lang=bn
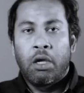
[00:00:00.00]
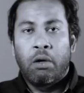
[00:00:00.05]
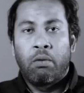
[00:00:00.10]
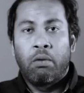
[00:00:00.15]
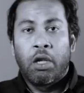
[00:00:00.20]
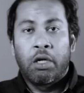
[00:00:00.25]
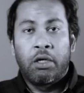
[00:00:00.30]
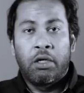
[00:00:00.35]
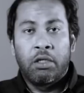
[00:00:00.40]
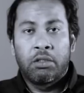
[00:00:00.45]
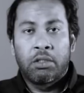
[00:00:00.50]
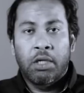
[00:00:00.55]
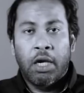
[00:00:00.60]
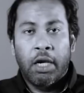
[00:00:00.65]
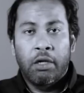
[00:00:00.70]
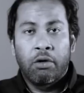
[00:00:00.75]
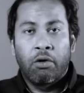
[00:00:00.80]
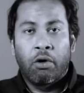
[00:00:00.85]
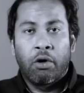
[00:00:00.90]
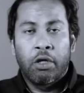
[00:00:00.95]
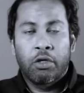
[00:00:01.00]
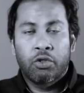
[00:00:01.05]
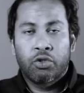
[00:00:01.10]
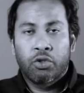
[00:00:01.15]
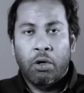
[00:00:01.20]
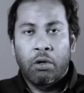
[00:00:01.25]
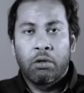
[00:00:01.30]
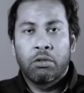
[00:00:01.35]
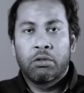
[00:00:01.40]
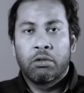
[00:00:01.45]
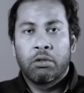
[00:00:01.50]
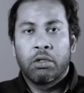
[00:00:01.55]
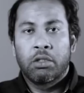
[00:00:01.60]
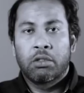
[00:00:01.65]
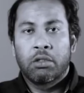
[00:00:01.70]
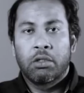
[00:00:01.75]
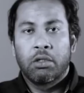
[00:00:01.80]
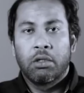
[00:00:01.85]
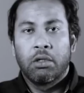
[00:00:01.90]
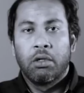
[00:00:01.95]
এগুলা ডিজাইন অনেক সহজ
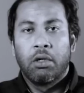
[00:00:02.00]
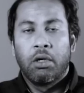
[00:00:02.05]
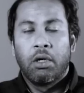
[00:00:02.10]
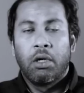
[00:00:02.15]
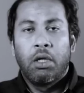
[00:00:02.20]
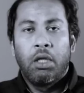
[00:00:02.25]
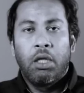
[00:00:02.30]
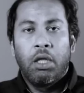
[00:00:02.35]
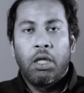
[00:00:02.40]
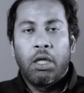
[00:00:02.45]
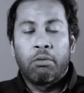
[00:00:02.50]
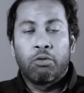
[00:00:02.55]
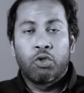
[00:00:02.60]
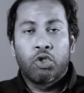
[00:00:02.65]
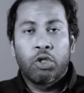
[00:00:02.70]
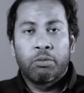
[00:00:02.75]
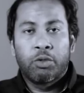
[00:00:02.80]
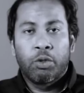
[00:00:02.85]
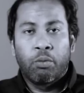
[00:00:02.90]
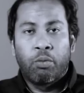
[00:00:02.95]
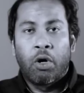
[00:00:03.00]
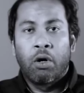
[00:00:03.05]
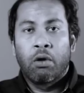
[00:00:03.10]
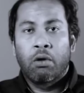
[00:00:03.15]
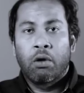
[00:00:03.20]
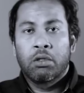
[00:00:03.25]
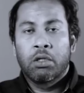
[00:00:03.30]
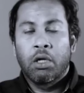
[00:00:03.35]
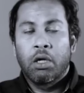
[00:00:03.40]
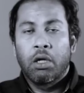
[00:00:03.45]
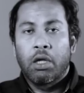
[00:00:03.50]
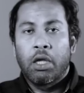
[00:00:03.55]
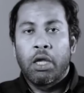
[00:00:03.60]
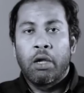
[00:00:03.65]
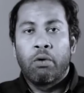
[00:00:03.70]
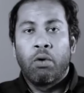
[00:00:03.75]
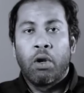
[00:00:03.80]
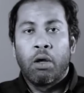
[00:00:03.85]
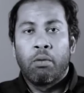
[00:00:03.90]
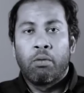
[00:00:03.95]
হয়েছে এবং সবচেয়ে বড় কথা
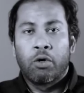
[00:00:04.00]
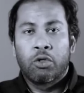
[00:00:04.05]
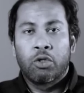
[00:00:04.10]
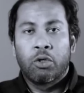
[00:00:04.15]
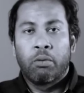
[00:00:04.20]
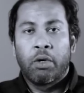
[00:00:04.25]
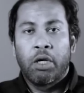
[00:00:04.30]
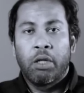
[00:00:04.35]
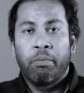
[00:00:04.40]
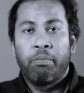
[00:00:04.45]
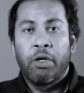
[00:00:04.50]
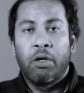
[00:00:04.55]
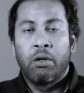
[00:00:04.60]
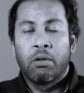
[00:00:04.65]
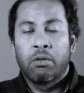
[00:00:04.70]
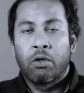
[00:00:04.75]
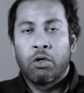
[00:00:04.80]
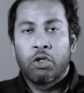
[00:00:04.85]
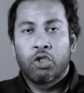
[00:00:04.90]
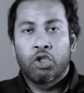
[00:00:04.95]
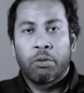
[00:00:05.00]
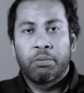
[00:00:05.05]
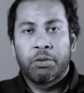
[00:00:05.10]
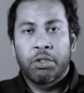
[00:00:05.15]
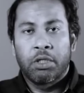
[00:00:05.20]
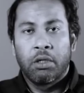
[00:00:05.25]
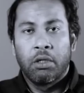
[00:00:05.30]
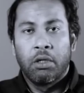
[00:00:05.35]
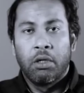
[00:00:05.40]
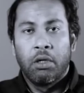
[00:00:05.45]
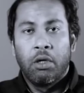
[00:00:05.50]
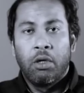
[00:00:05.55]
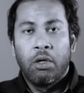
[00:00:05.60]
এগুলা বর্তমানে বিনোদনের সবচেয়ে